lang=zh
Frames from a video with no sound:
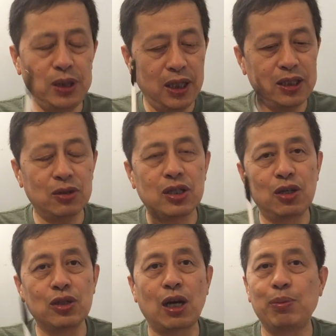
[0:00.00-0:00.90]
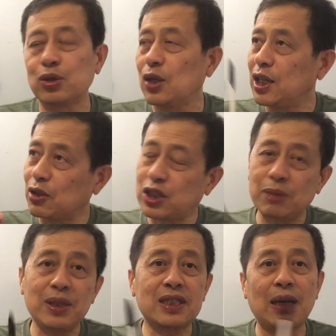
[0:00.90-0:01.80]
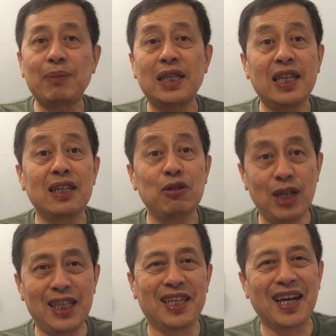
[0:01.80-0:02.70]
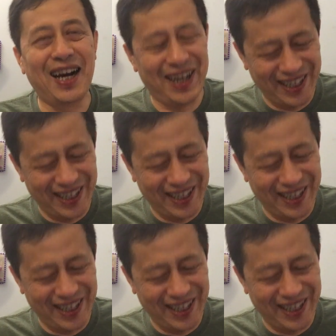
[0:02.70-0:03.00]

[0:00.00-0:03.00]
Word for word: 也就是刘晓波说要殖民300年的原因